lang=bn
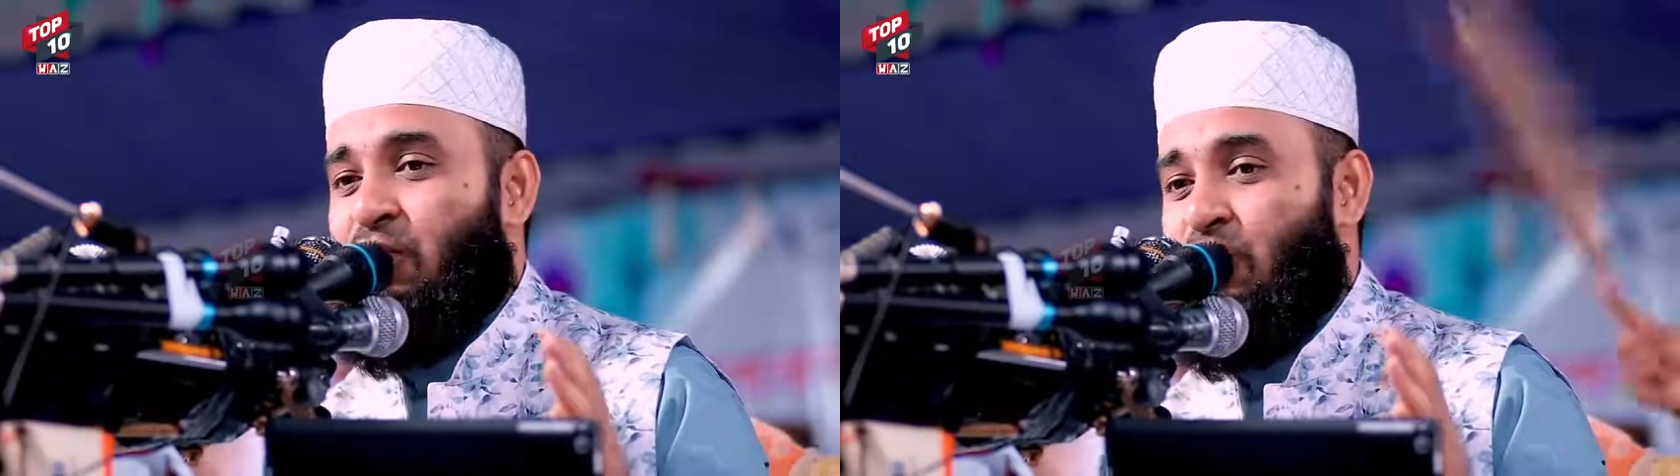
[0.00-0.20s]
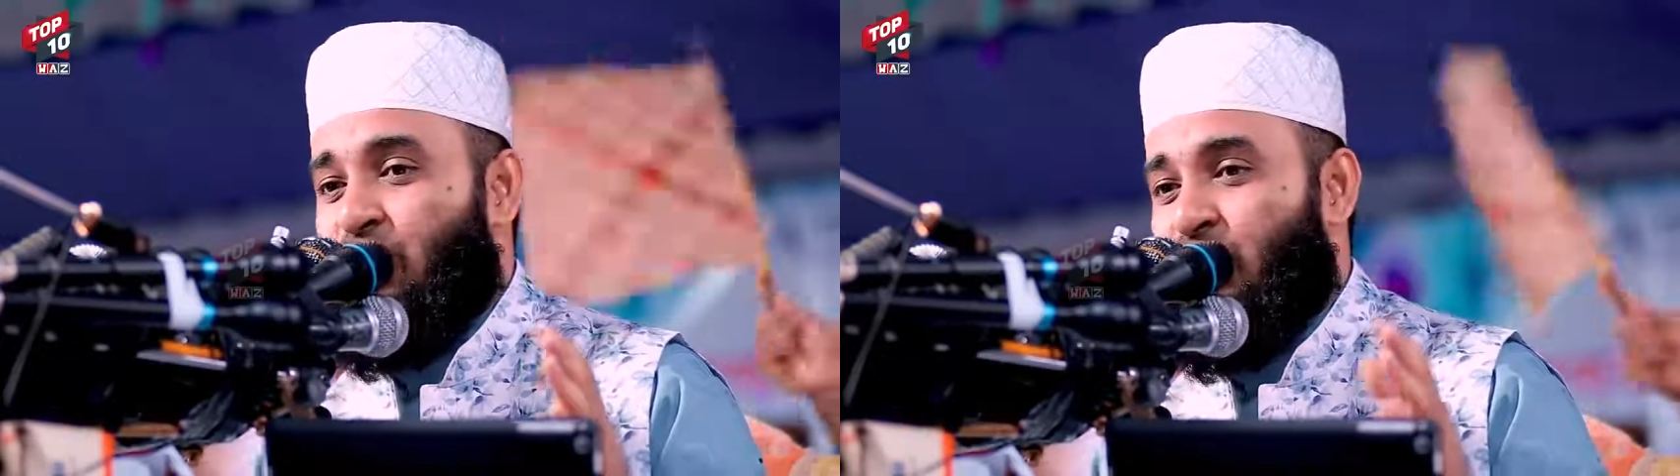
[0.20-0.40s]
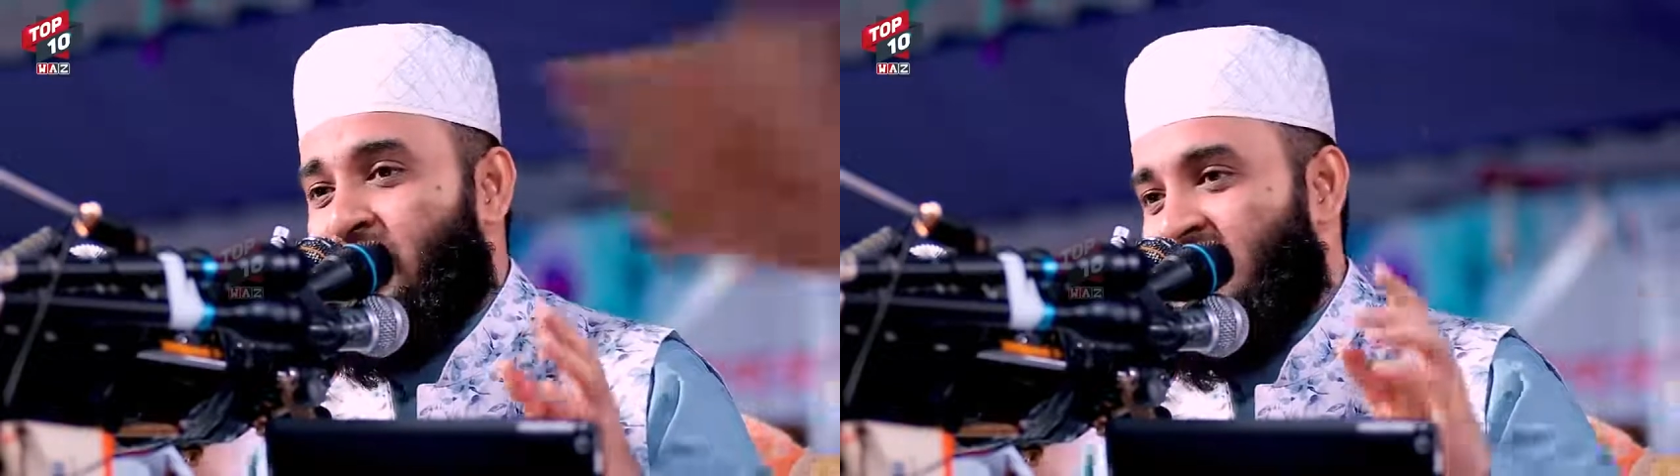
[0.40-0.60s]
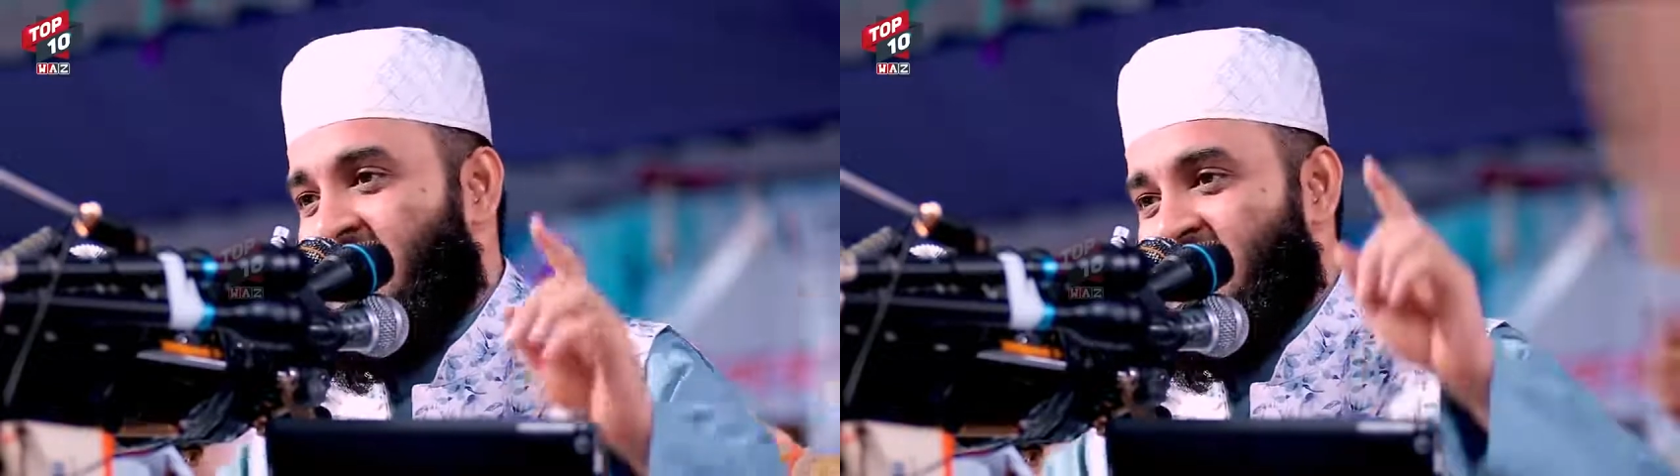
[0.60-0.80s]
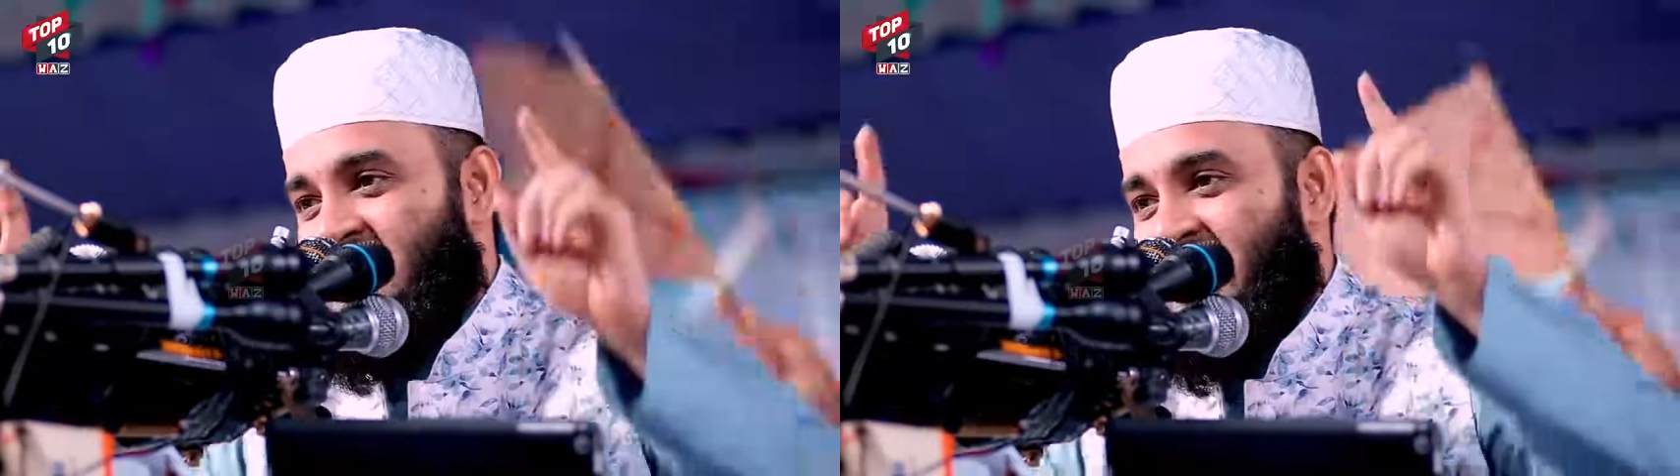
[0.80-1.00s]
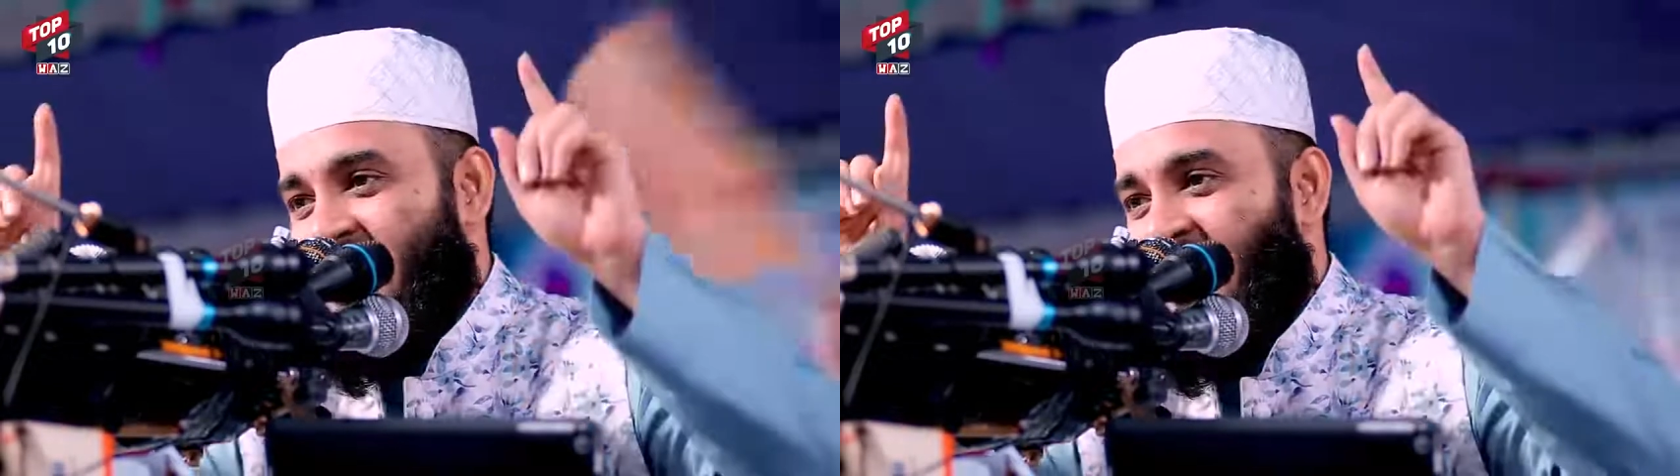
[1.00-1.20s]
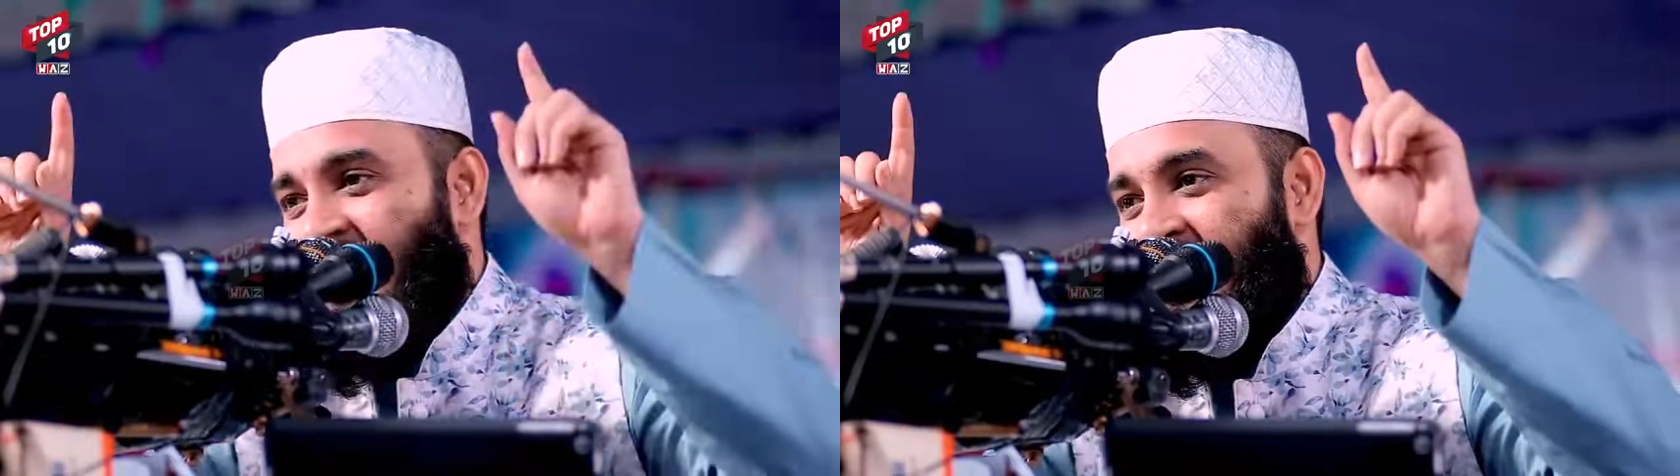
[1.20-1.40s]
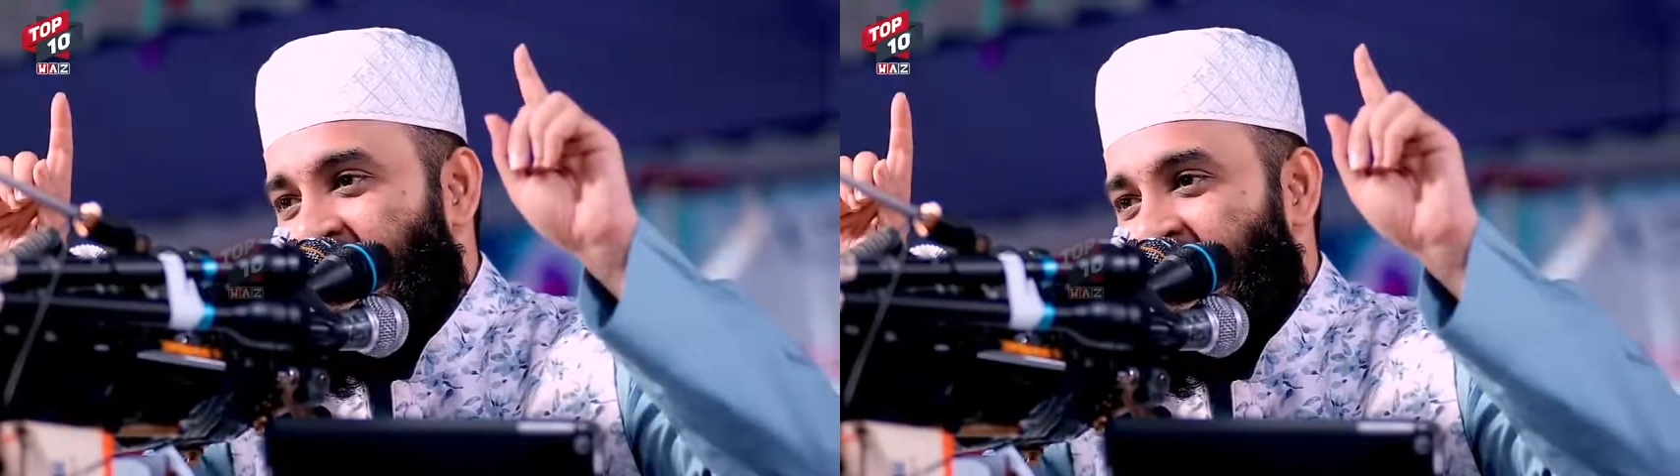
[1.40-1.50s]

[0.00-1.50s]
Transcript: বড় করে দিয়েছে কে